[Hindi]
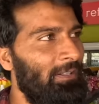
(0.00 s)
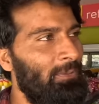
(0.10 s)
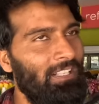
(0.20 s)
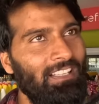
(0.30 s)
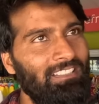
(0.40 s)
का
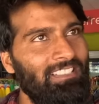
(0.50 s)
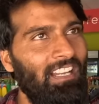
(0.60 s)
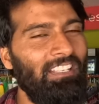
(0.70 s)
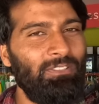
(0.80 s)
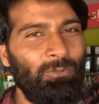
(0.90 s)
बोतल
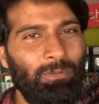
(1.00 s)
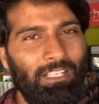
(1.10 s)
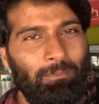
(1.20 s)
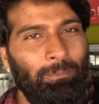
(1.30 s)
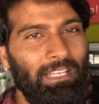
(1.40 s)
चालीस रुपये
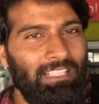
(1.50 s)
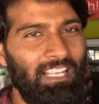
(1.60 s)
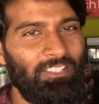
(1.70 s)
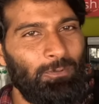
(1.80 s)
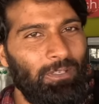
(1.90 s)
का
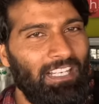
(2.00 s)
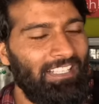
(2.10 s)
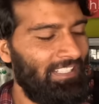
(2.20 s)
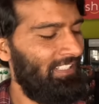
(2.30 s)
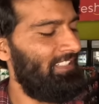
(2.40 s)
पैंतालीस रुपये का
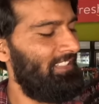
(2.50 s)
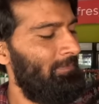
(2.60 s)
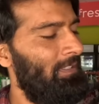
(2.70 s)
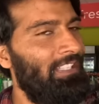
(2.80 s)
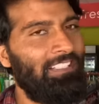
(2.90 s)
दे रहे
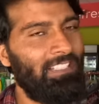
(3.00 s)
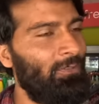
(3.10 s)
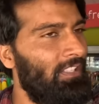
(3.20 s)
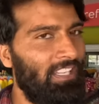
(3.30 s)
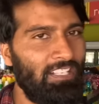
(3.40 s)
थे मैं देखता
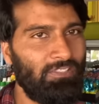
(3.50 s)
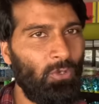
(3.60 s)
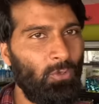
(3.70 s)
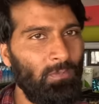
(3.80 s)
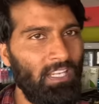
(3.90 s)
हूँ देखिए एक
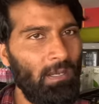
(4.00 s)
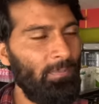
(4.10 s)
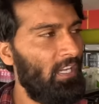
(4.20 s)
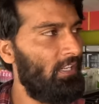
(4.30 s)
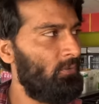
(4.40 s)
शोरूम में यहाँ
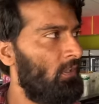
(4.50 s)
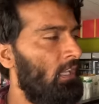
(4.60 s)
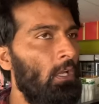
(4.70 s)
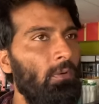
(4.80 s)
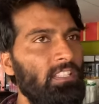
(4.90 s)
पे आया हूँ
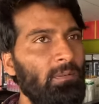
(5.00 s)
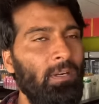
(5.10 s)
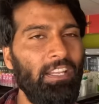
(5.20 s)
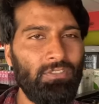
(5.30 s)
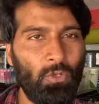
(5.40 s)
तो वैसे
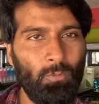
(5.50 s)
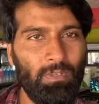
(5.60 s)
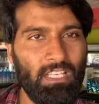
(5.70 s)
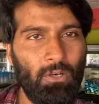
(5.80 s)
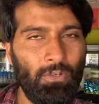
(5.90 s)
बड़े शोरूम
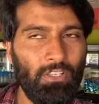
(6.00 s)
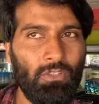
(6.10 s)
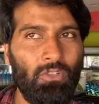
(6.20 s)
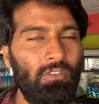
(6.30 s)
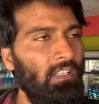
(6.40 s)
में जाओगे
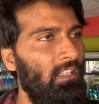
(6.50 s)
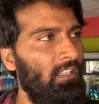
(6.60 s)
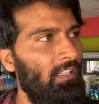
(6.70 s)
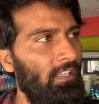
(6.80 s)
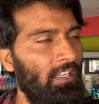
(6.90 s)
तो
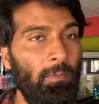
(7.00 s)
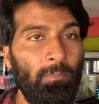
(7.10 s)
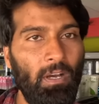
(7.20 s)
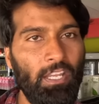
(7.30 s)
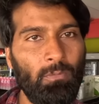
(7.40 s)
एक यहाँ पे
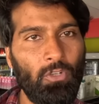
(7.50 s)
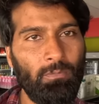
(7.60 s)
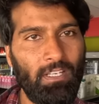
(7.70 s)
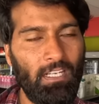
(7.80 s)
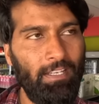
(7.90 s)
पानी
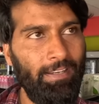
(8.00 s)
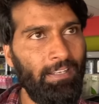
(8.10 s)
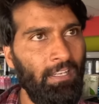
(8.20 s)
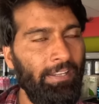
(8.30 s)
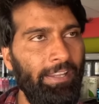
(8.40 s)
बहुत महंगा है
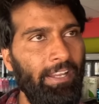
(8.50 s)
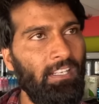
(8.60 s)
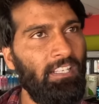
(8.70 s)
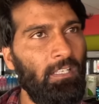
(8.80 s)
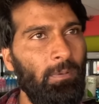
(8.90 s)
यार
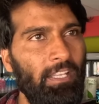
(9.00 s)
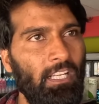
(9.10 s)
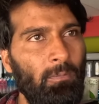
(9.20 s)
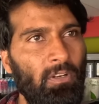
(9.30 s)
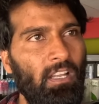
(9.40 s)
एक लीटर पानी
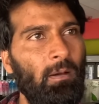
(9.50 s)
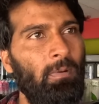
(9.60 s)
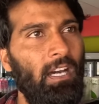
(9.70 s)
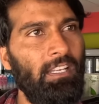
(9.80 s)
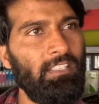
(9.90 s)
का बोतल आप
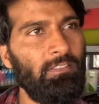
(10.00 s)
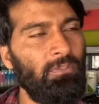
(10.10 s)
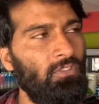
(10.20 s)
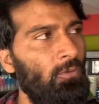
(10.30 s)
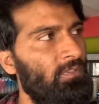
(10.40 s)
बाहर किसी
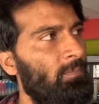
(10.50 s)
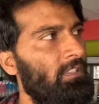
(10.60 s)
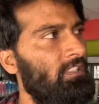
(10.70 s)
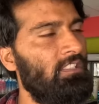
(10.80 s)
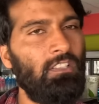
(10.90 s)
भी शॉप से
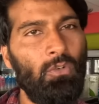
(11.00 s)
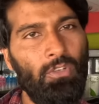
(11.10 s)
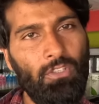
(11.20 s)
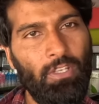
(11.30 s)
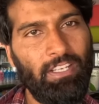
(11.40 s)
परचेज
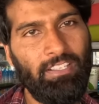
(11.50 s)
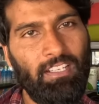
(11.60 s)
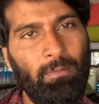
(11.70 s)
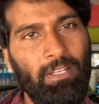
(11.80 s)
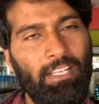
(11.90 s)
करोगे तो एक
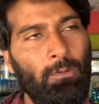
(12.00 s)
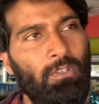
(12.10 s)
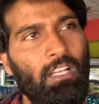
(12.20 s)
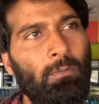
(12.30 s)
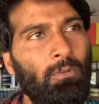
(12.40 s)
लीटर का पानी का
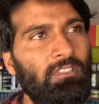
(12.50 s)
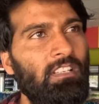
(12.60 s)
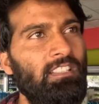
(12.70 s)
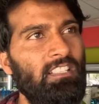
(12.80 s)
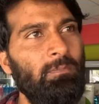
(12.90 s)
बोतल आपको
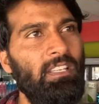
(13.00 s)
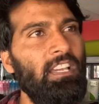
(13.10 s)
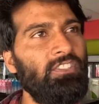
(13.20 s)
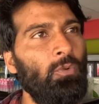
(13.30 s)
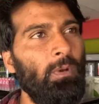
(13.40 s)
अस्सी
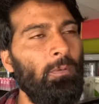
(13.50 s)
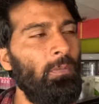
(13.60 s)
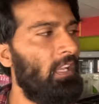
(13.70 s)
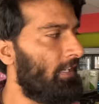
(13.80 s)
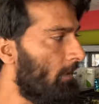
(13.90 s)
बयासी रुपये में
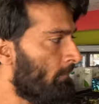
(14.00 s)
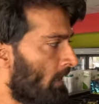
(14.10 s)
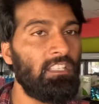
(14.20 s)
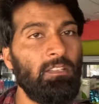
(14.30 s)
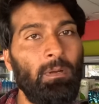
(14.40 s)
मिलेगा
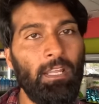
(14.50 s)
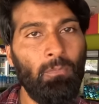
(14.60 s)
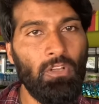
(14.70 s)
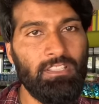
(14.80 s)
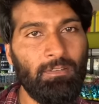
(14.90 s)
किसी बड़े
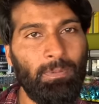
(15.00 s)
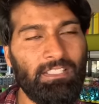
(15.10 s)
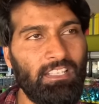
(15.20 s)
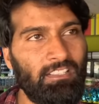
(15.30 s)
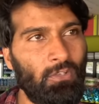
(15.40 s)
मॉल से
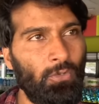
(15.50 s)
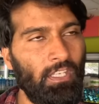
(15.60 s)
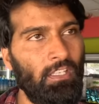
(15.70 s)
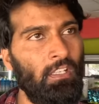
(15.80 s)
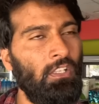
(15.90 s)
परचेज
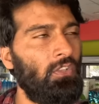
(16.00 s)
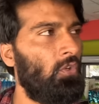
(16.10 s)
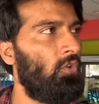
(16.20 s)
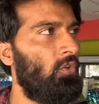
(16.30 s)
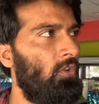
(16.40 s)
करोगे
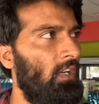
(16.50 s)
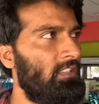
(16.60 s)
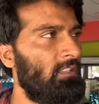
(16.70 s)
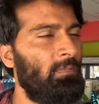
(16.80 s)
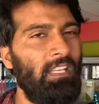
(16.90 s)
तो
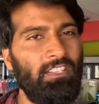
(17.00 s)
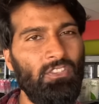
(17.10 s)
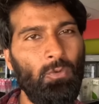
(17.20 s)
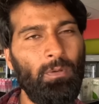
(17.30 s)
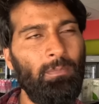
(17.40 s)
अस्सी
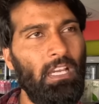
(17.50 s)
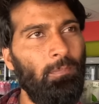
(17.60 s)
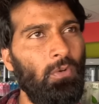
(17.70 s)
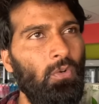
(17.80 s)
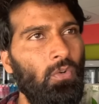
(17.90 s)
बयासी रुपये में
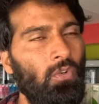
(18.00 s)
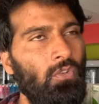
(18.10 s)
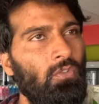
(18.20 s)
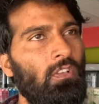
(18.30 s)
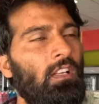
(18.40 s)
आप लोगों को
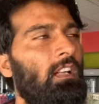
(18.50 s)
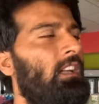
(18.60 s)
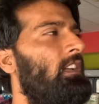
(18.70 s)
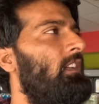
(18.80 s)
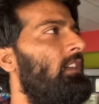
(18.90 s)

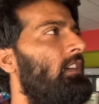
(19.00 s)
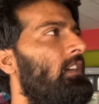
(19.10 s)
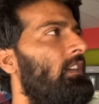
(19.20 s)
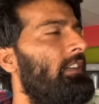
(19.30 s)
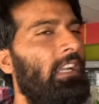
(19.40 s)

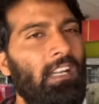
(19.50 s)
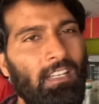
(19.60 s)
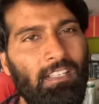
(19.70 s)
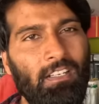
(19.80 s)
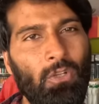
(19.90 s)
डेढ़
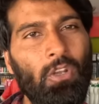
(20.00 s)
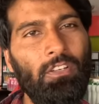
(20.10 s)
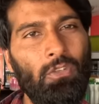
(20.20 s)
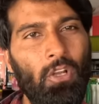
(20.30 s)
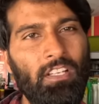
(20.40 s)
लीटर दो
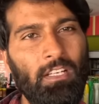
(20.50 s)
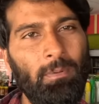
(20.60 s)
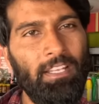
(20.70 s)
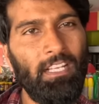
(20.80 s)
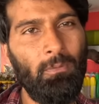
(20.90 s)
लीटर दो लीटर
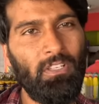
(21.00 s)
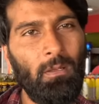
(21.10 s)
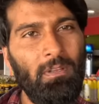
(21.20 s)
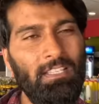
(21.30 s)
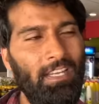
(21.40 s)
पानी का बोतल मिल